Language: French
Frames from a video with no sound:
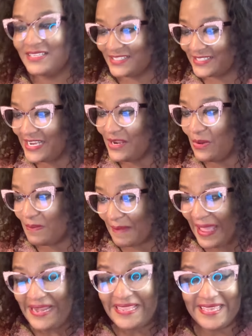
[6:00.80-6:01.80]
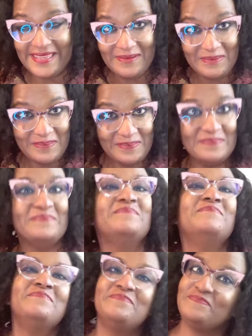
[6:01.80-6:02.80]
j'ai le Mali.
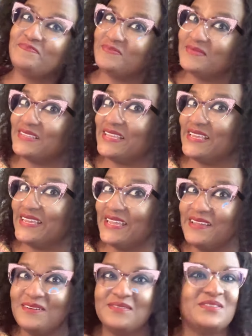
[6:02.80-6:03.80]
Et